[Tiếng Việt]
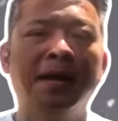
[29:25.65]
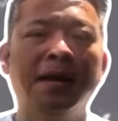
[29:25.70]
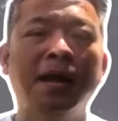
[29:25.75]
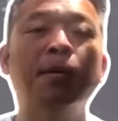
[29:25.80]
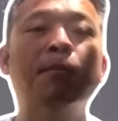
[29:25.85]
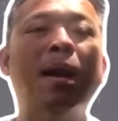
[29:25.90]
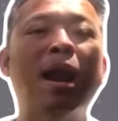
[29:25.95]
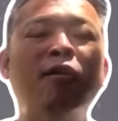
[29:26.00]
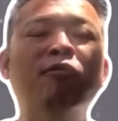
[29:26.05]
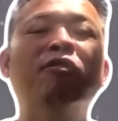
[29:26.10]

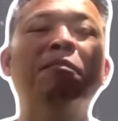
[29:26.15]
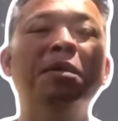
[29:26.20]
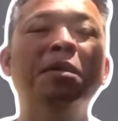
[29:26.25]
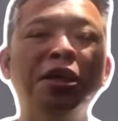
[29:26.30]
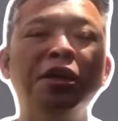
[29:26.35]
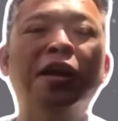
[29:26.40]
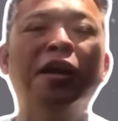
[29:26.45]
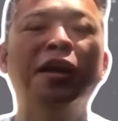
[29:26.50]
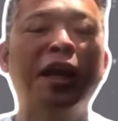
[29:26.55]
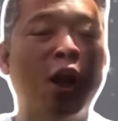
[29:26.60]
để bảo vệ
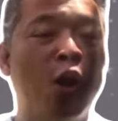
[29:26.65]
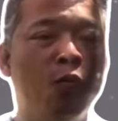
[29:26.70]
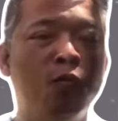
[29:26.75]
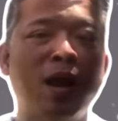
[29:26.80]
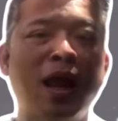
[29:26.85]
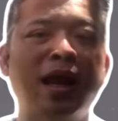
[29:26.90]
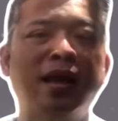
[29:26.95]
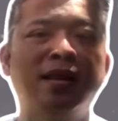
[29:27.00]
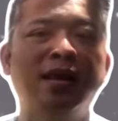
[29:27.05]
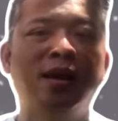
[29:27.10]
biên giới ngày hôm
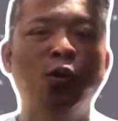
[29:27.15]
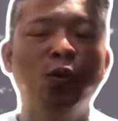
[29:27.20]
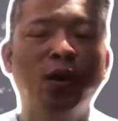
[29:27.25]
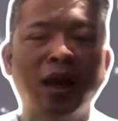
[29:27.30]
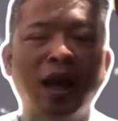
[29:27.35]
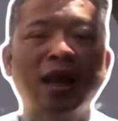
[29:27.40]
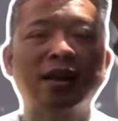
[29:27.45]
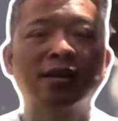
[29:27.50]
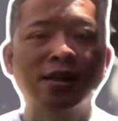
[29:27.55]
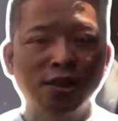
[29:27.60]
nay thì
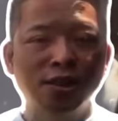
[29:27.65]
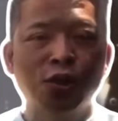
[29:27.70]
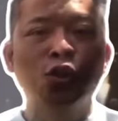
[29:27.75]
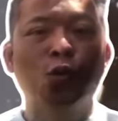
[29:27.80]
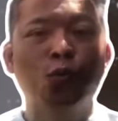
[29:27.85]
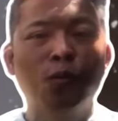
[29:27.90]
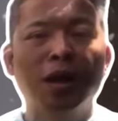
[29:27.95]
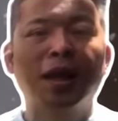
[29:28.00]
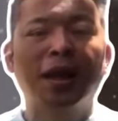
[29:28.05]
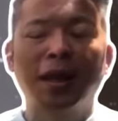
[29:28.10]
Ukraine đã sử
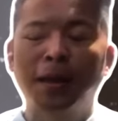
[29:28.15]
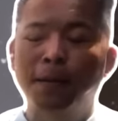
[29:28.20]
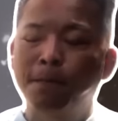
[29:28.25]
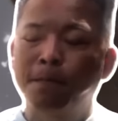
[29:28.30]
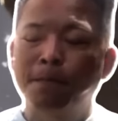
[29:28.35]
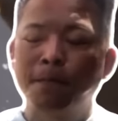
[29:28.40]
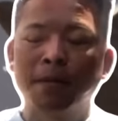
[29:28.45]
dụng cái này